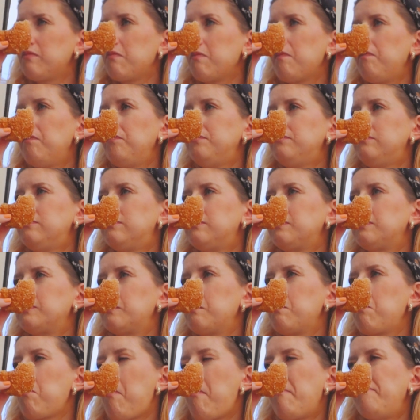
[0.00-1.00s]
Jedna
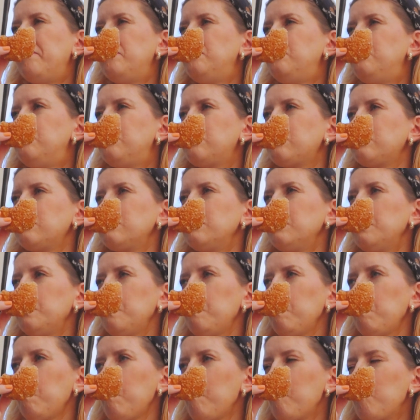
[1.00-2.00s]
jagodzianka, no ale
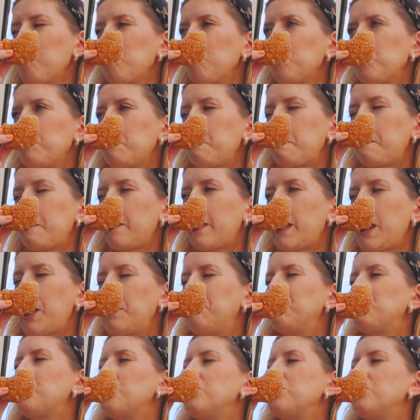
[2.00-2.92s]
jeszcze... Yy...